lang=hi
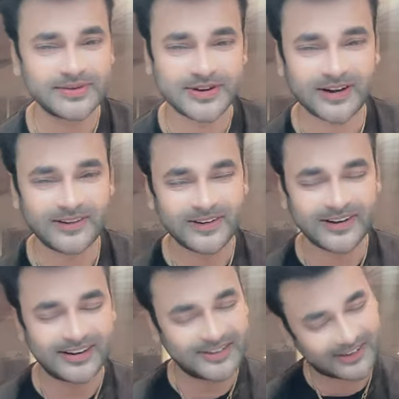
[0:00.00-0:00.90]

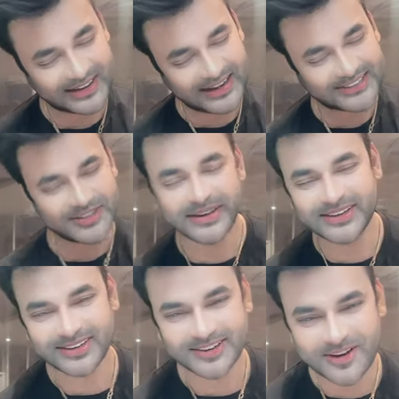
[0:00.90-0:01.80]
डब्ल्यू डॉट लेस कॉमिक
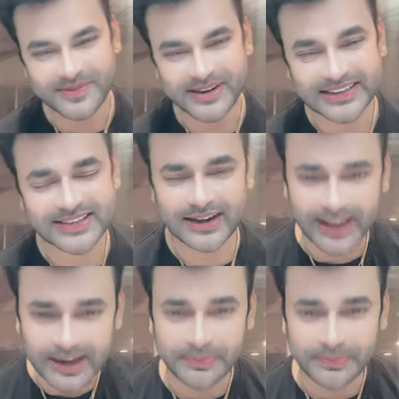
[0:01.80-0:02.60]
डॉट कॉम पर नीचे लिंक